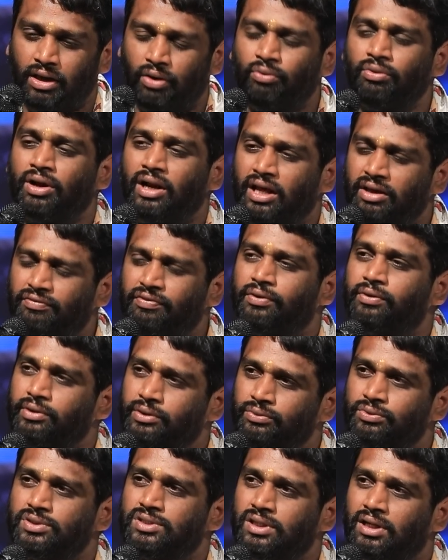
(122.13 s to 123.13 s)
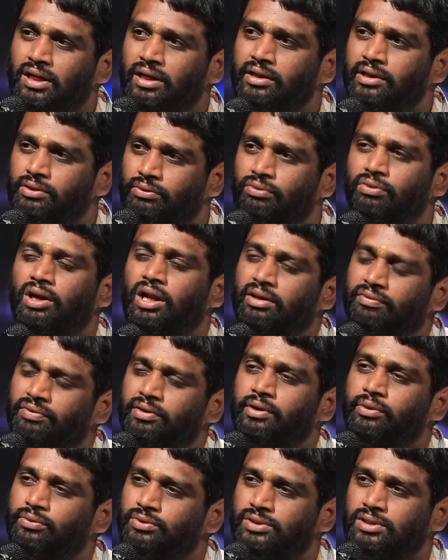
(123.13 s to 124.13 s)
அவங்க லைஃபுக்கும் யூஸ் இல்லை இவங்க
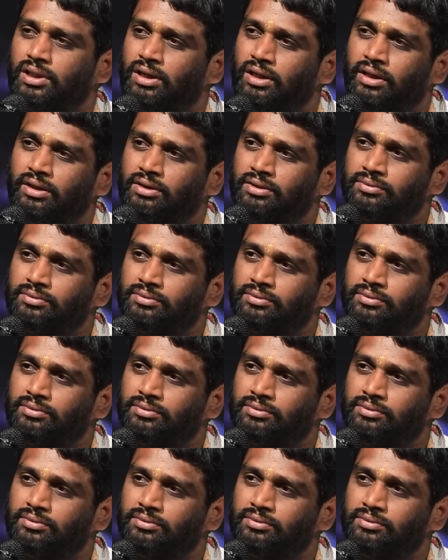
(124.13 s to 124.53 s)
லைஃபுக்கும் யூஸ் இல்லை